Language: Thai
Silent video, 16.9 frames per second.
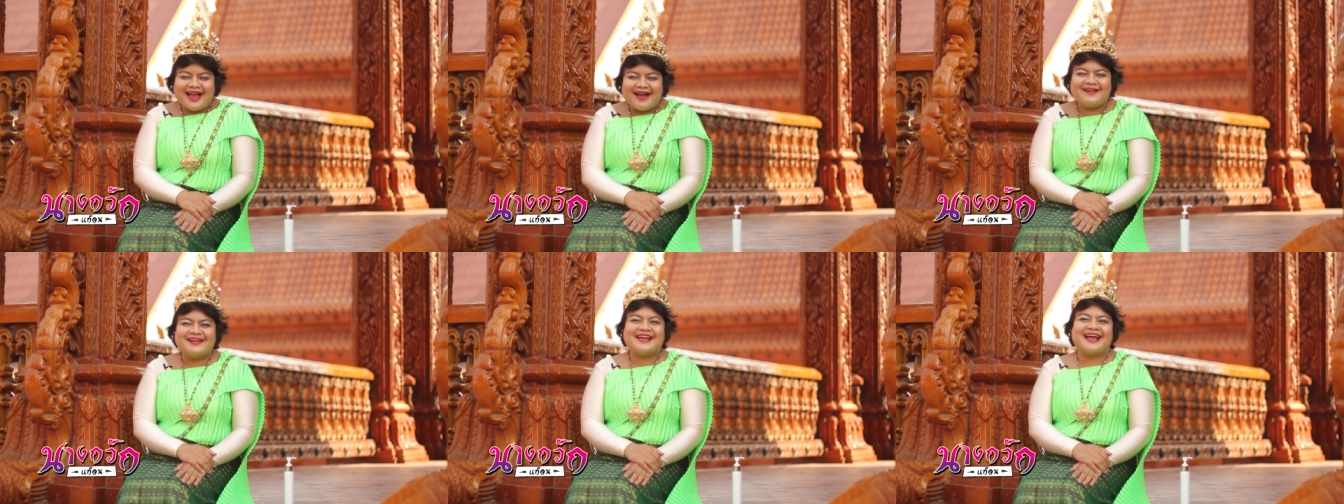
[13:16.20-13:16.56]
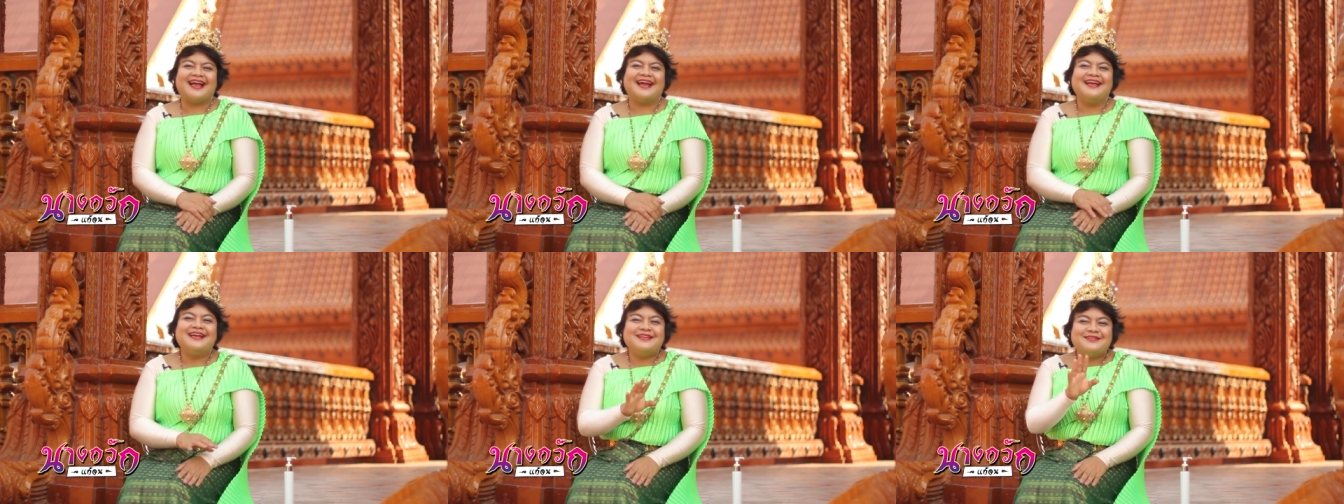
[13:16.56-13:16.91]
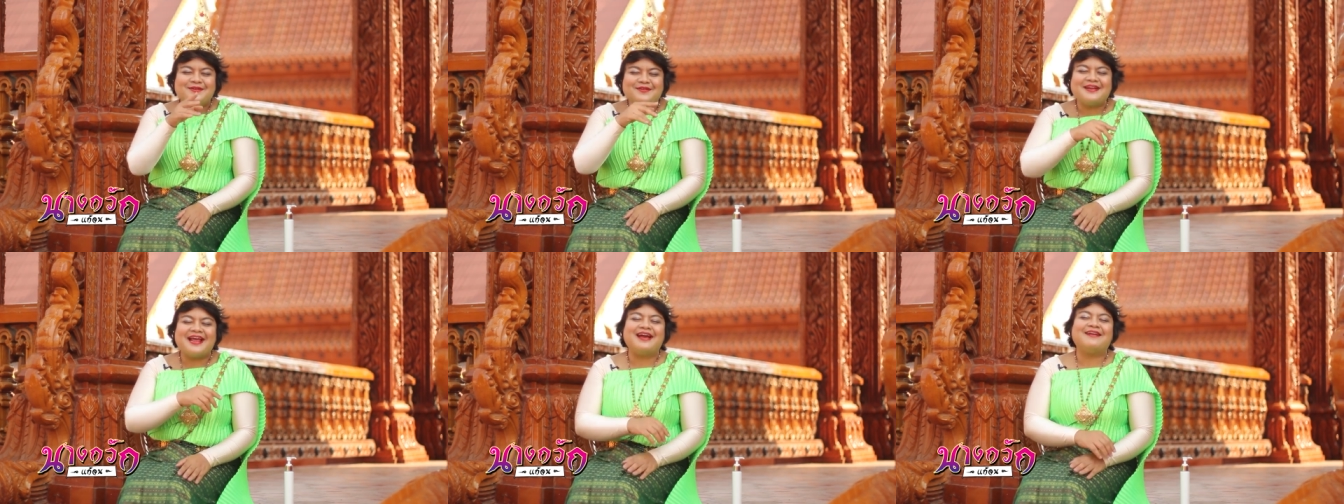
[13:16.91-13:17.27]
เอาละค่ะ
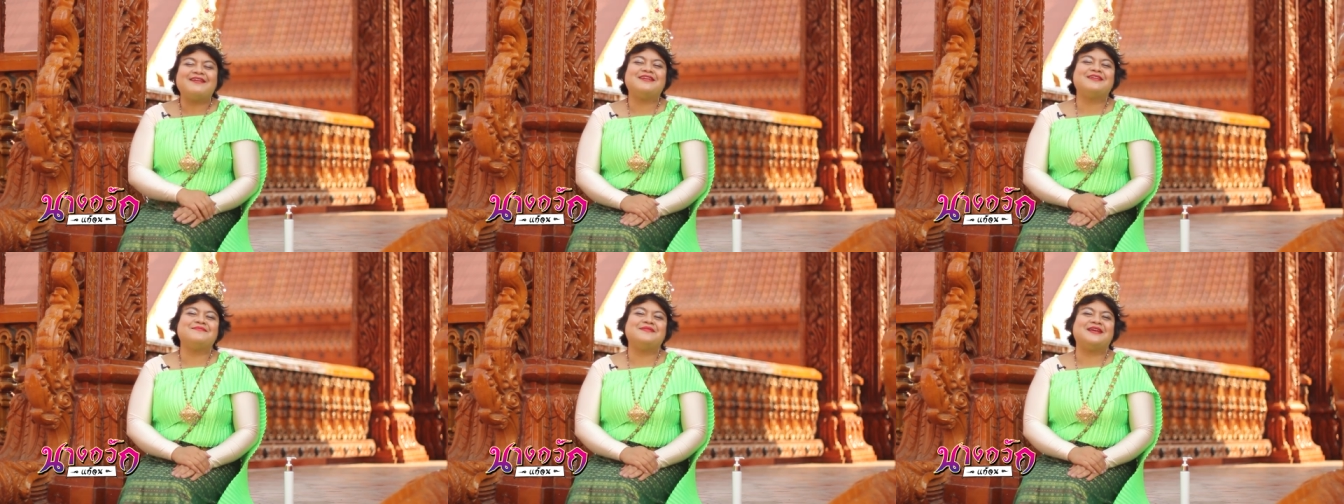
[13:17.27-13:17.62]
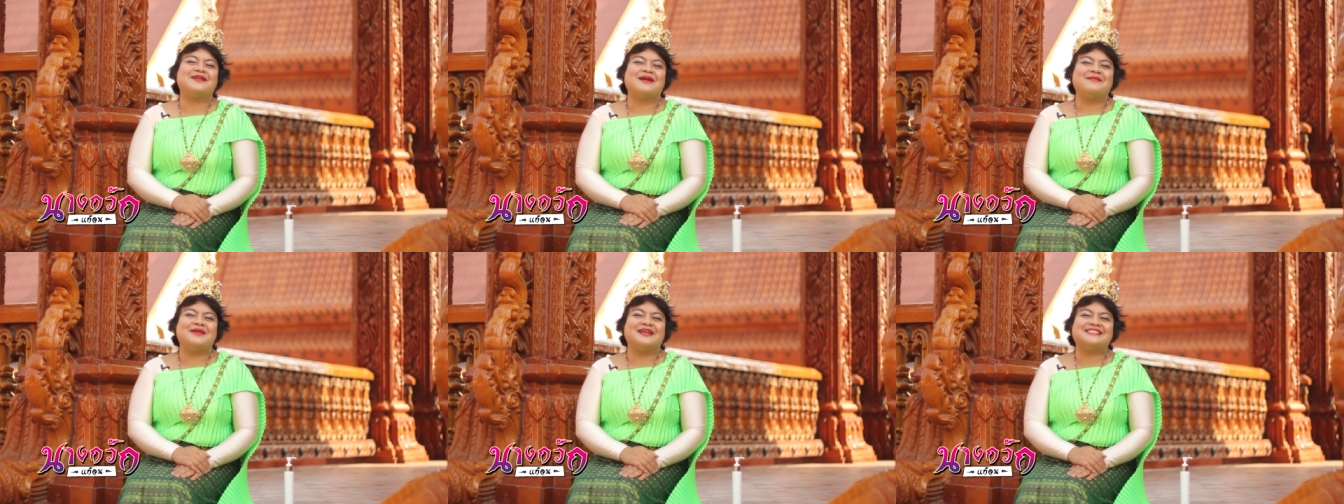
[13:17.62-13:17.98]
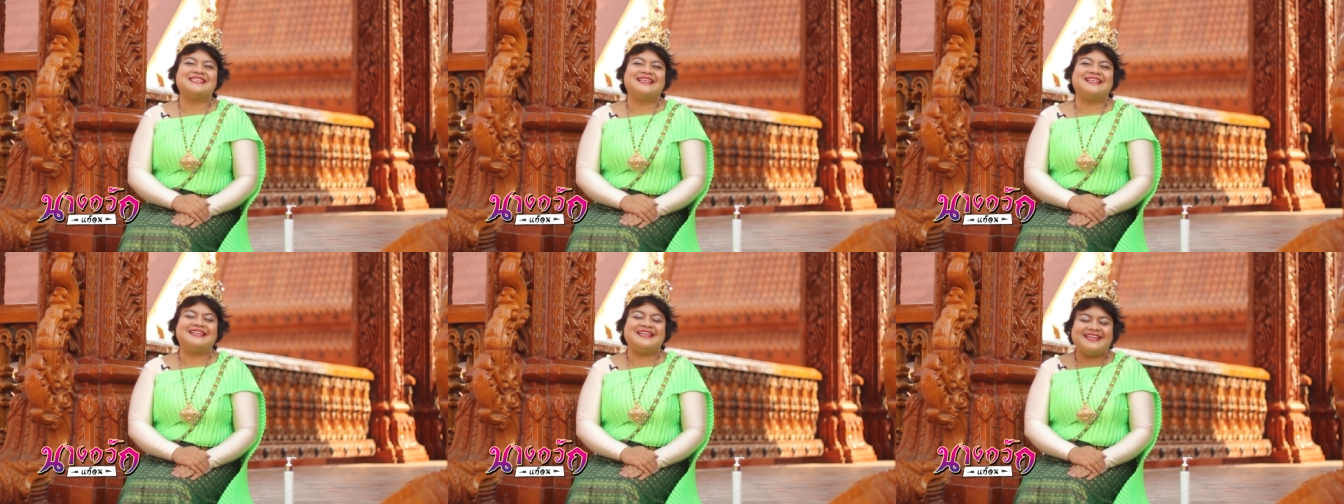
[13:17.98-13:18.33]
ช่วงหน้าเรายังมีกำลัง
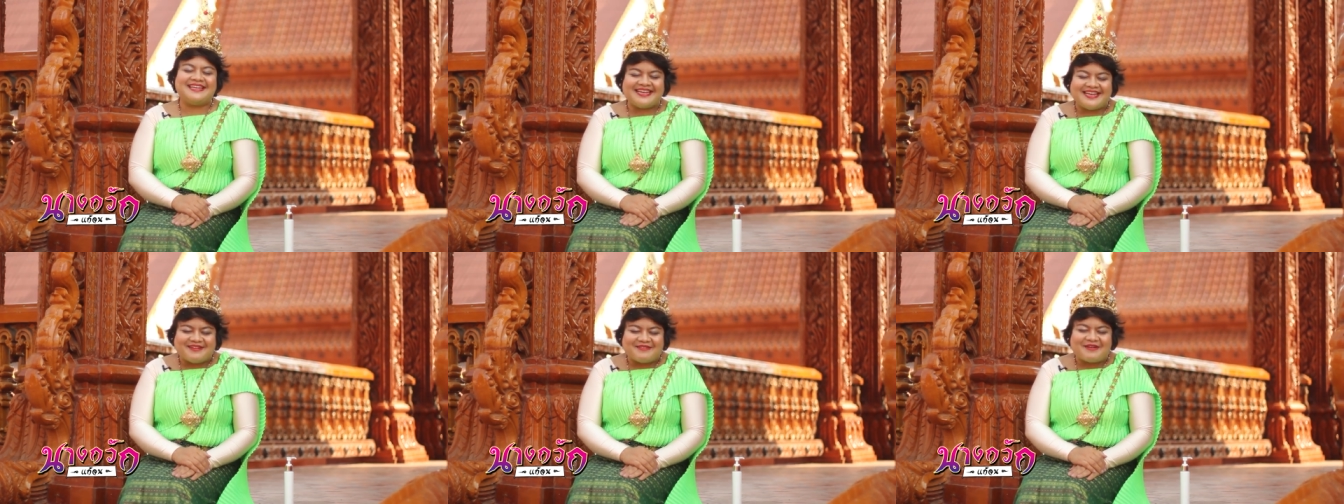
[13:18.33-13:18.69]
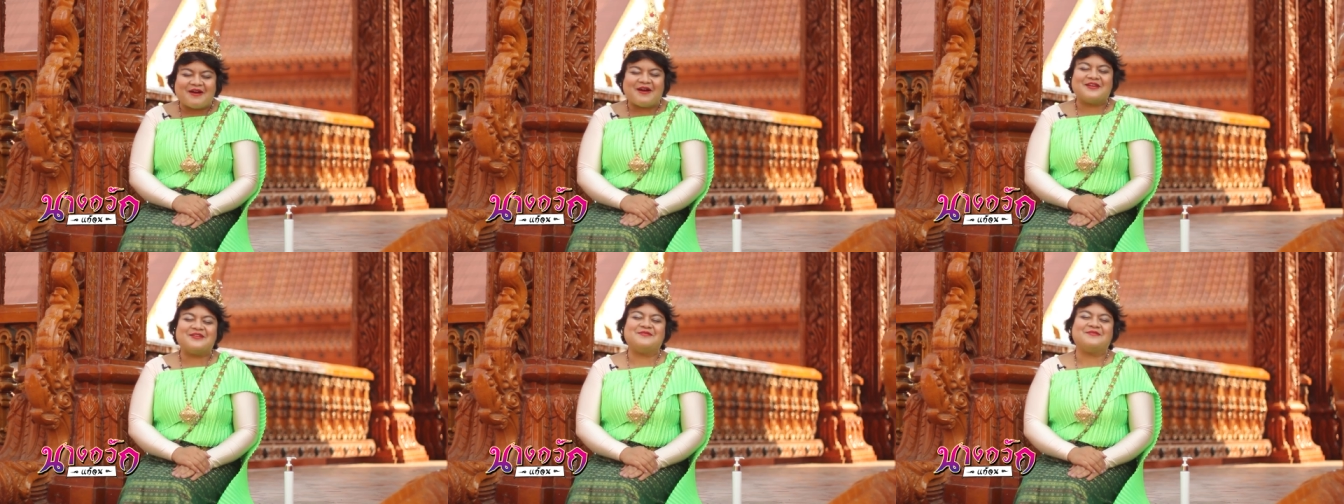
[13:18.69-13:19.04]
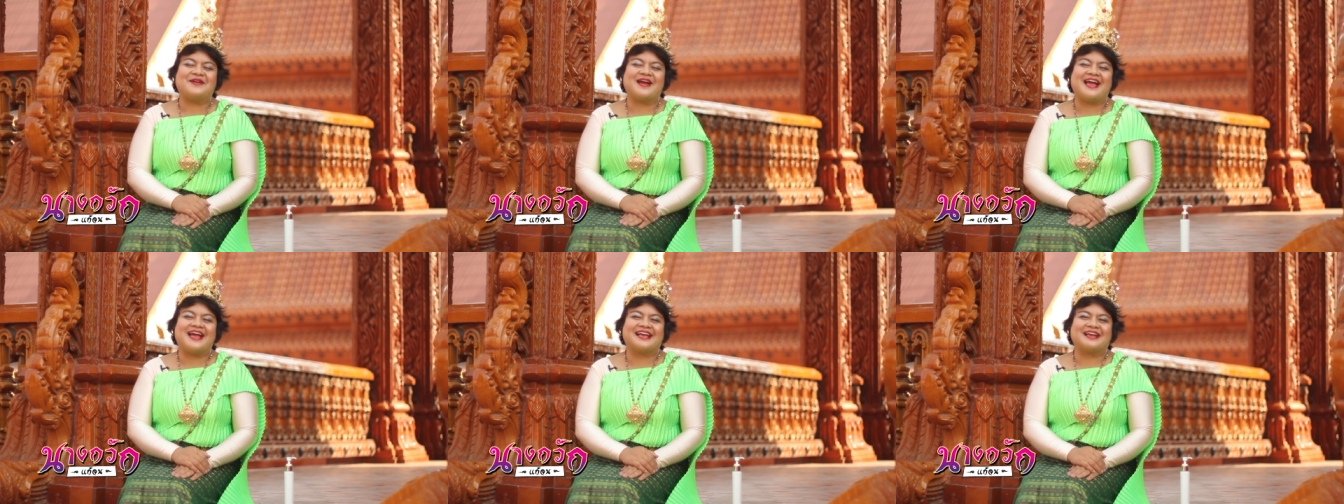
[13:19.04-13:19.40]
ใจดีๆรออยู่
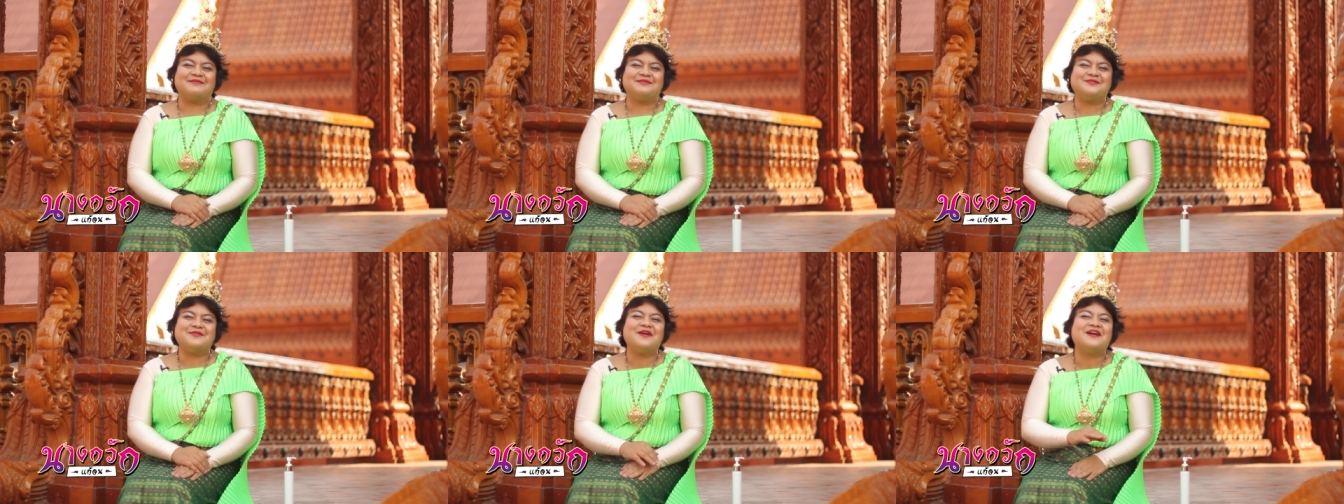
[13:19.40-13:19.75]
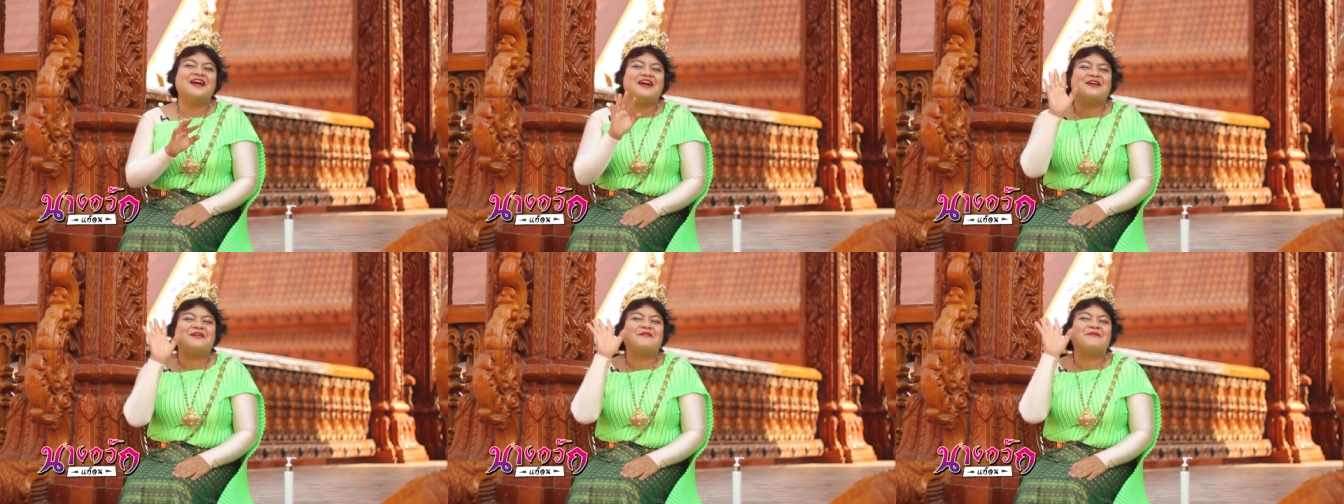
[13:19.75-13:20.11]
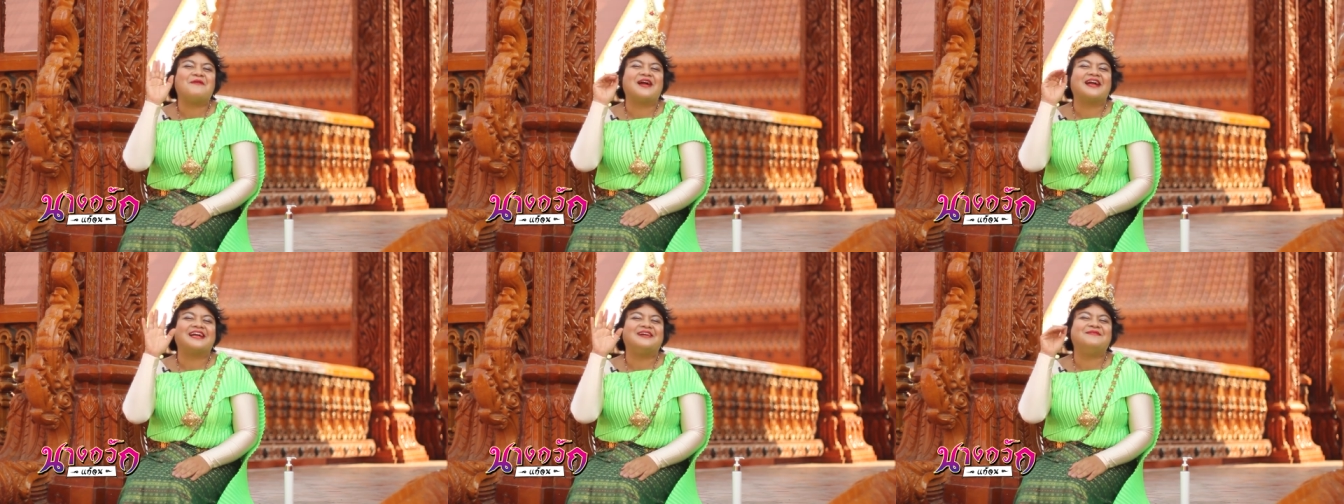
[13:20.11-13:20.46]
ค่ะ กับช่วงก
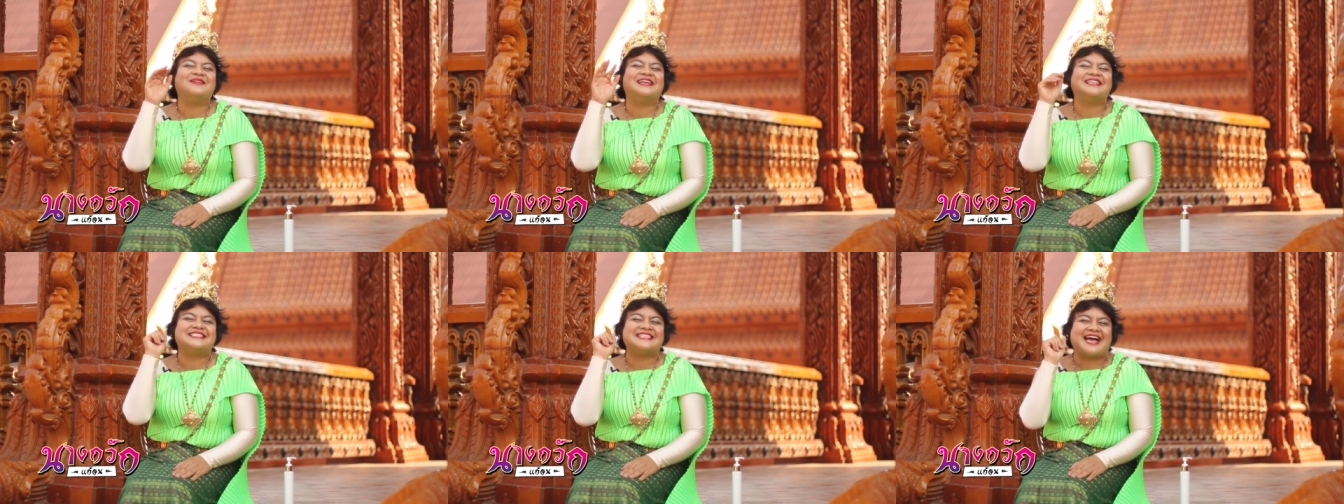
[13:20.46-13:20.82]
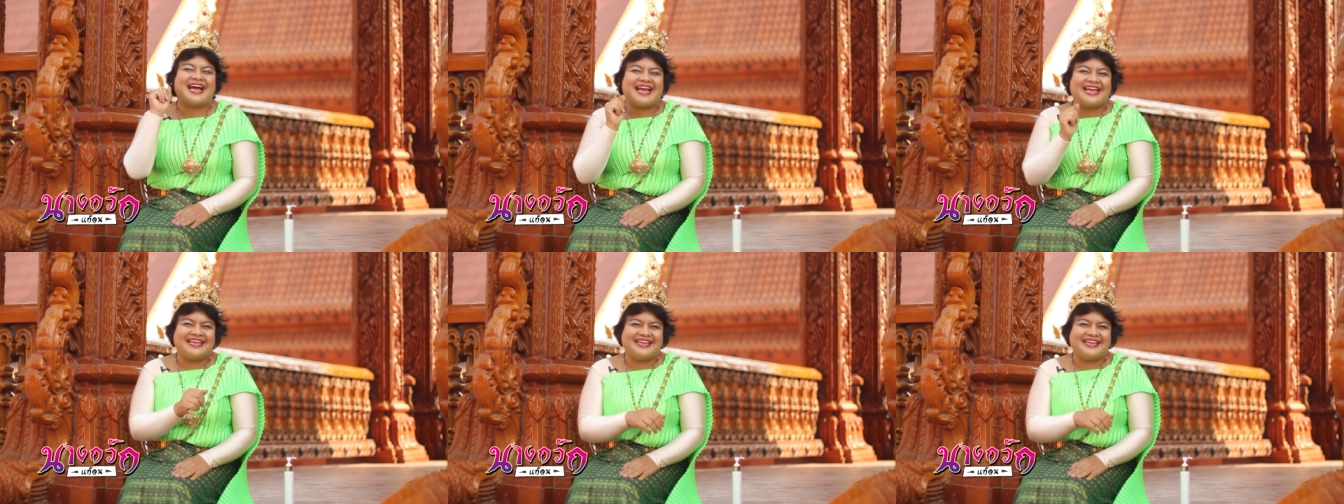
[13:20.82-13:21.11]
วักกำลังใจ